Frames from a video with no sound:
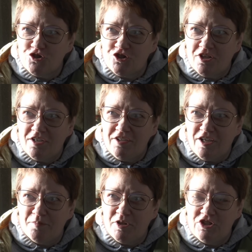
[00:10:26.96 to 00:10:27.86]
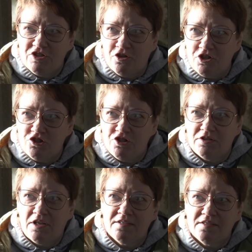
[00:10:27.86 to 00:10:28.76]
że jakby historycznie
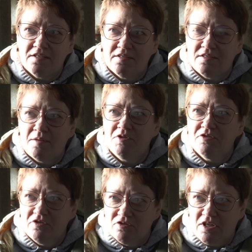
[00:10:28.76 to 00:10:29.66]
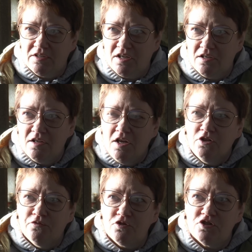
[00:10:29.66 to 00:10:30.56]
ta rasa jest z nami związana.
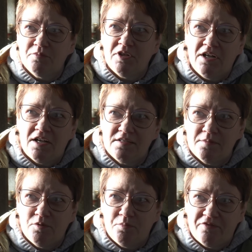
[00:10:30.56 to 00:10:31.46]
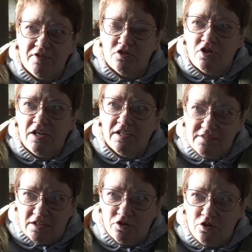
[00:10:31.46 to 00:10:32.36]
Twórcą tej rasy był profesor
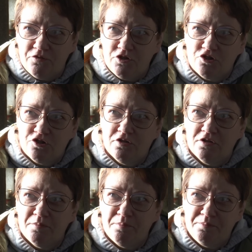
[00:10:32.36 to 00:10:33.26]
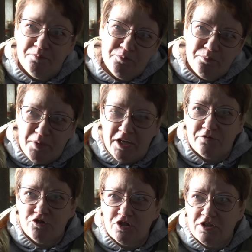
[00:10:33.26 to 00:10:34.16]
Aleksandrowicz, e,
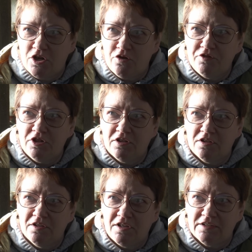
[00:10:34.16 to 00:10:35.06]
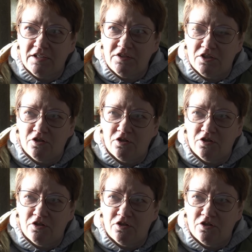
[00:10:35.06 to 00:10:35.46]
pierwszy kierownik e, Katedry